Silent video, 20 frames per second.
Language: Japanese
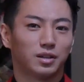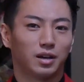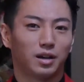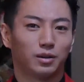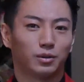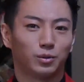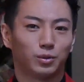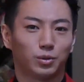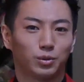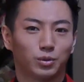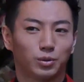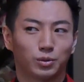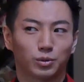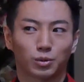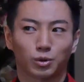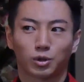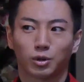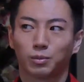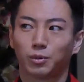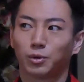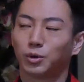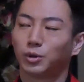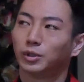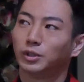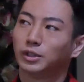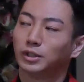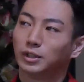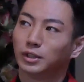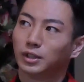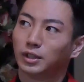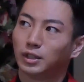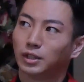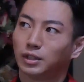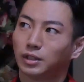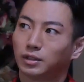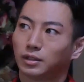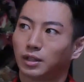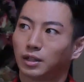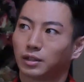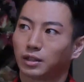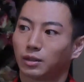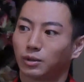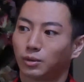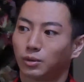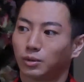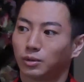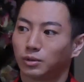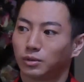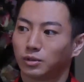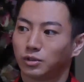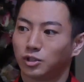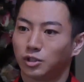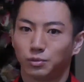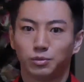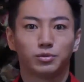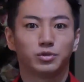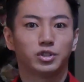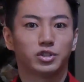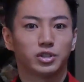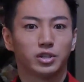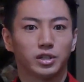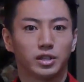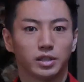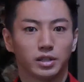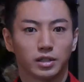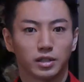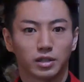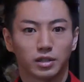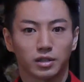あのとてもなんだろう自分自身